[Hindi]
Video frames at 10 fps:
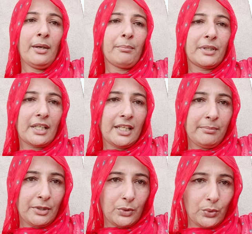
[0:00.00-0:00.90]
पढ़ाई
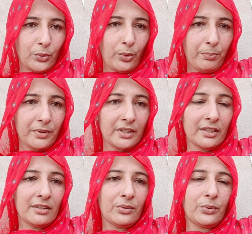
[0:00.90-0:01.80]
में टॉप
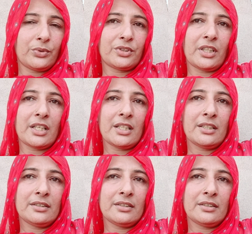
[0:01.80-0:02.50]
और सारा